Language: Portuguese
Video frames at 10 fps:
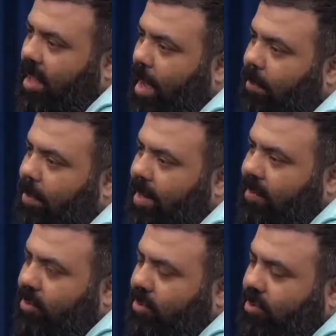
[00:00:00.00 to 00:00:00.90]
a
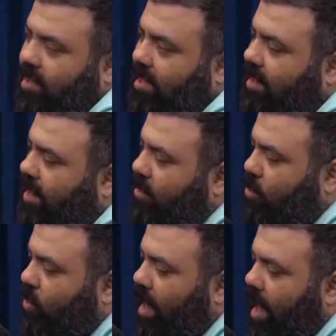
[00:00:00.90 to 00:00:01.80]
primeira vez que eu sentei
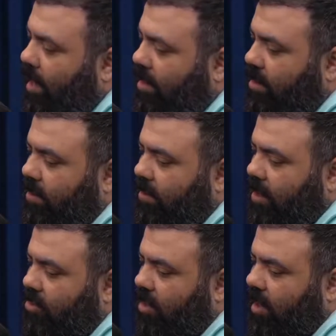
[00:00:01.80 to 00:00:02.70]
num lugar que
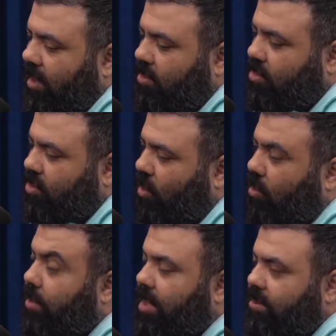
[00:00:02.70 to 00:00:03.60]
vendia só
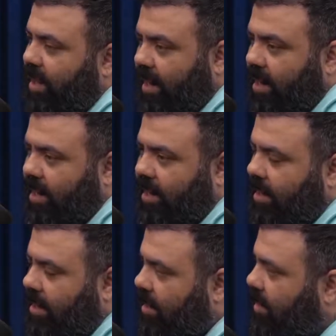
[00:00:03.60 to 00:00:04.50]
comida
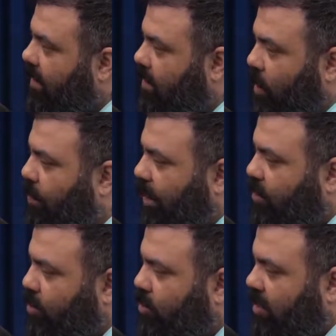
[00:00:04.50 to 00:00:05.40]
vegana, não
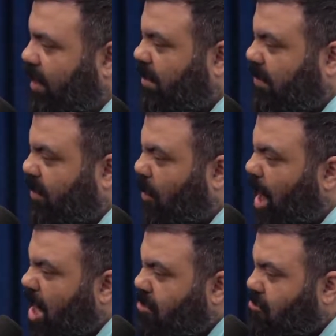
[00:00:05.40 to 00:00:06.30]
faz muito tempo, deve ter um
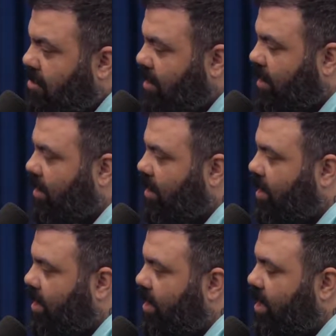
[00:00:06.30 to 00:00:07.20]
ano,
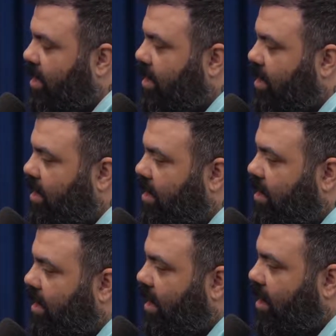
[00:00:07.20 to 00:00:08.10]

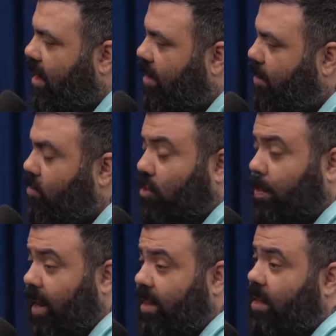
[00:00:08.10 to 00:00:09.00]
e me
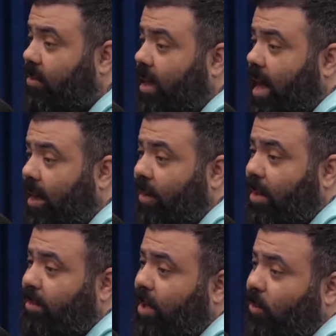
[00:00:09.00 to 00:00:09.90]
surpreendeu, cara. Eu
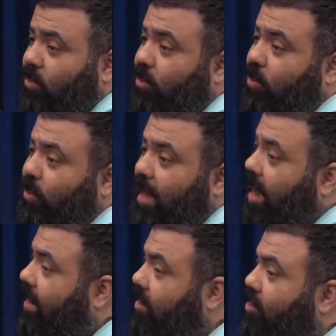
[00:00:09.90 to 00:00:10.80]
lembro que quando o
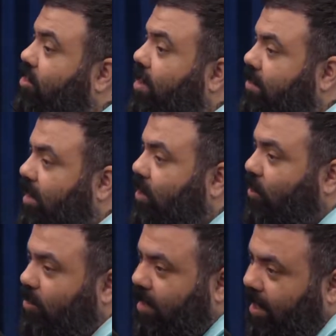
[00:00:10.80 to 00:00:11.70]
cara que a gente estava indo
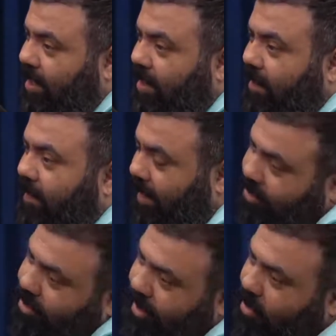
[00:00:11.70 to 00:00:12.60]
encontrar, que a
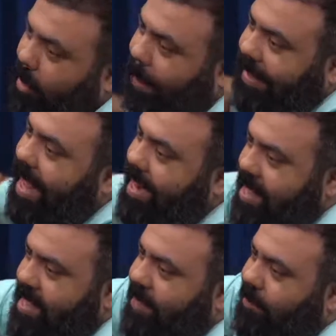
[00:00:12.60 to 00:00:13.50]
gente ia numa
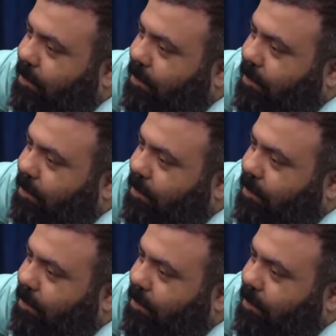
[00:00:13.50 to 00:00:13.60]
padaria,